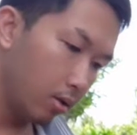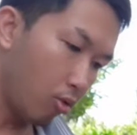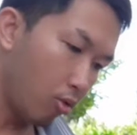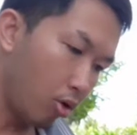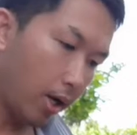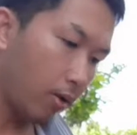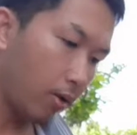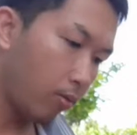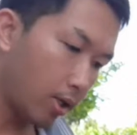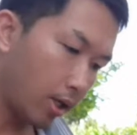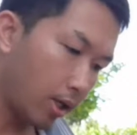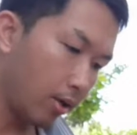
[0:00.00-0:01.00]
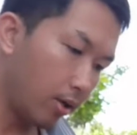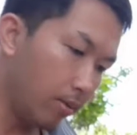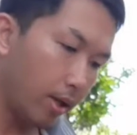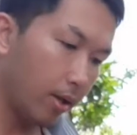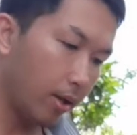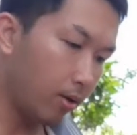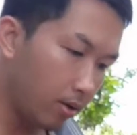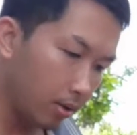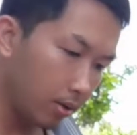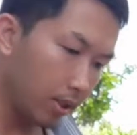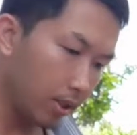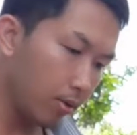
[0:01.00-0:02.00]
Buộc cái này quan trọng lắm để nó
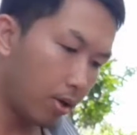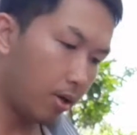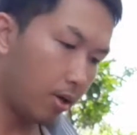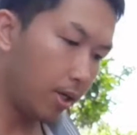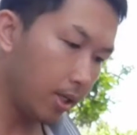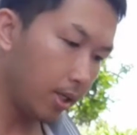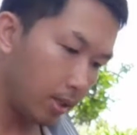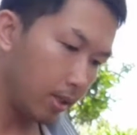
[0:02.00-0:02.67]
kêu to ấy.